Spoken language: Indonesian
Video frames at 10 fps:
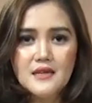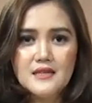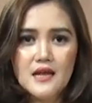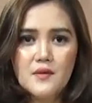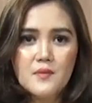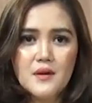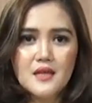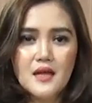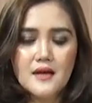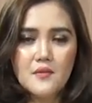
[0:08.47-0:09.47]
dengan
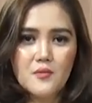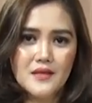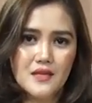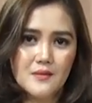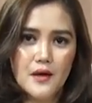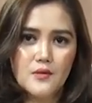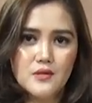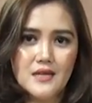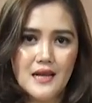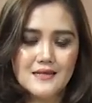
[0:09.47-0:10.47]
pemerintah Kabupaten
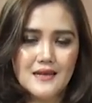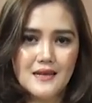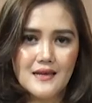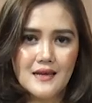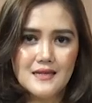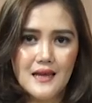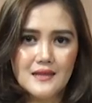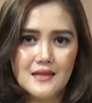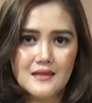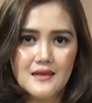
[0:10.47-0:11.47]
Temanggung dilaksanakan di
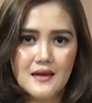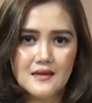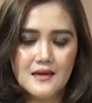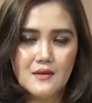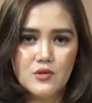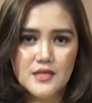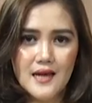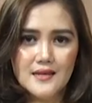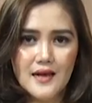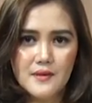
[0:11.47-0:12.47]
lantai 3 kampus
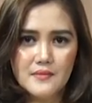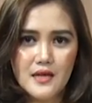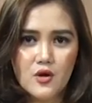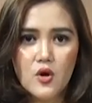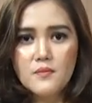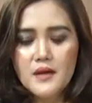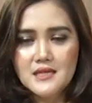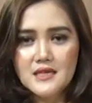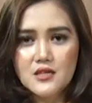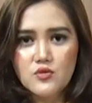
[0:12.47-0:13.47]
AKMT
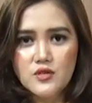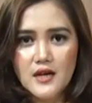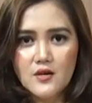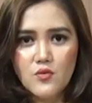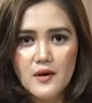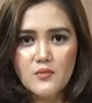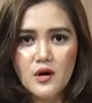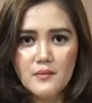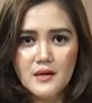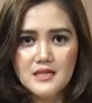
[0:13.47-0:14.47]
Kompleks Gedung Dakwah
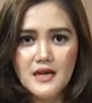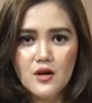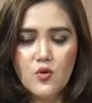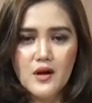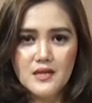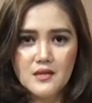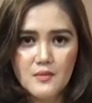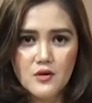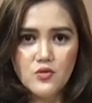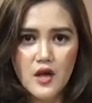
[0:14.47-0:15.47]
Muhammadiyah Keuangan
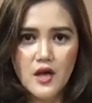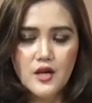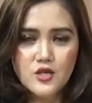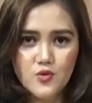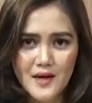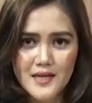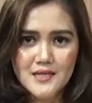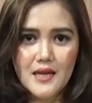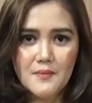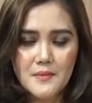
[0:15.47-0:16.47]
Temanggung,
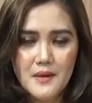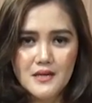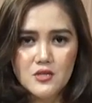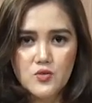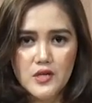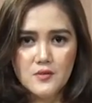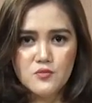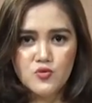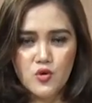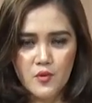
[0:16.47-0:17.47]
Jumat 8 Maret
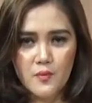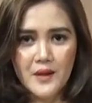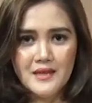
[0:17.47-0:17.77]
2024.